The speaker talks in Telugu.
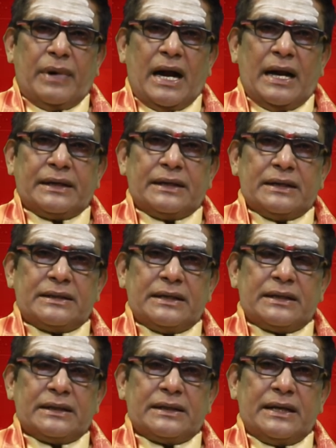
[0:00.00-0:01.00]

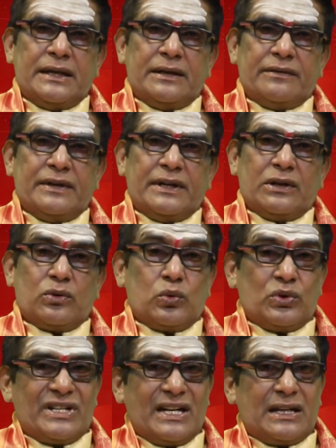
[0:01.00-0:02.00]
భాగ్యస్థితిగతుడైనటువంటి
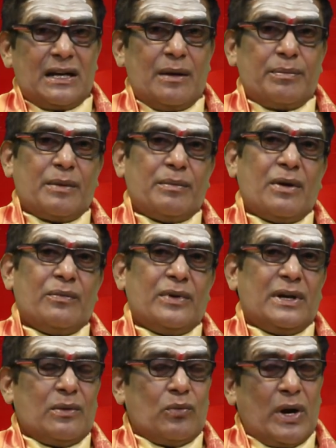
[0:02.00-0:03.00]
కుజగ్రహ ప్రభావం
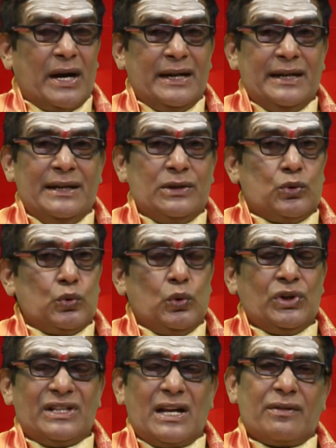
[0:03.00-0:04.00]
వలన ఒకటి
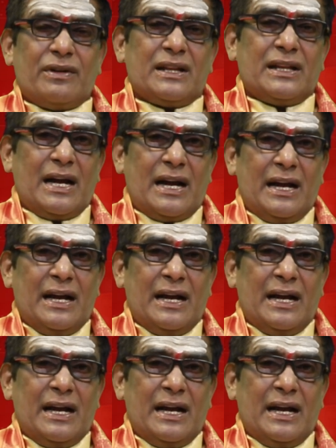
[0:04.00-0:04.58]
జూన్ తర్వాత